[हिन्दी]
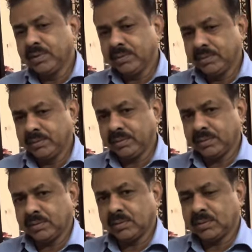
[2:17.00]
हम
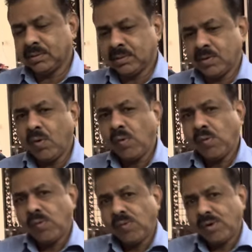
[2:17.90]
तीनों जने वहाँ
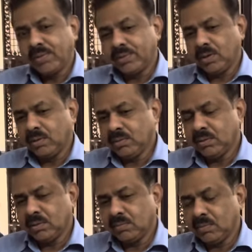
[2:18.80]
मस्ती
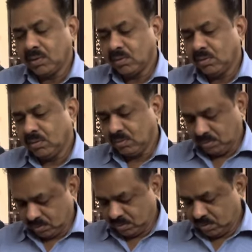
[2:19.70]
करेंगे और मम्मी से
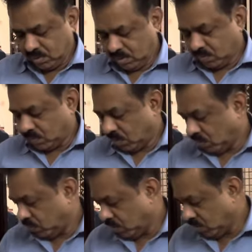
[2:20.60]
मिलेंगे
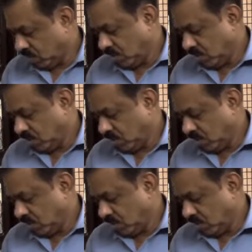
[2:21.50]
और मम्मी